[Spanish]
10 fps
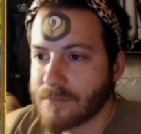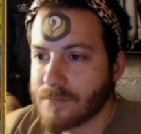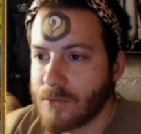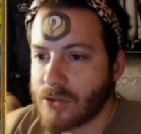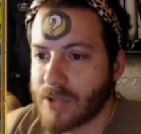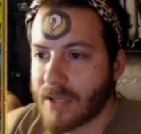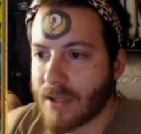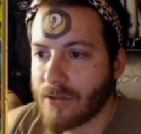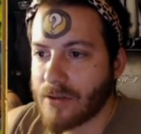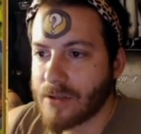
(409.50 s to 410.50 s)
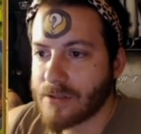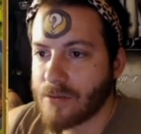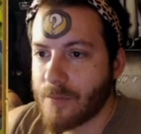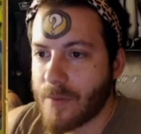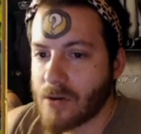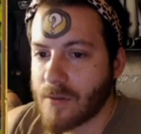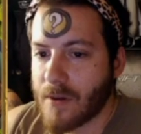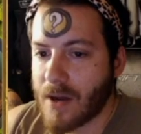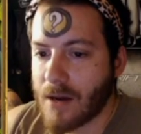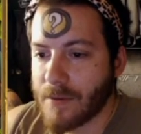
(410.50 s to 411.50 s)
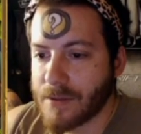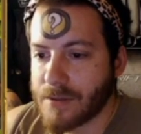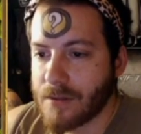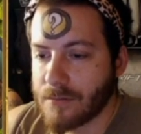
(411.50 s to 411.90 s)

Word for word: Dos saltadores dopados o bajarme, sí.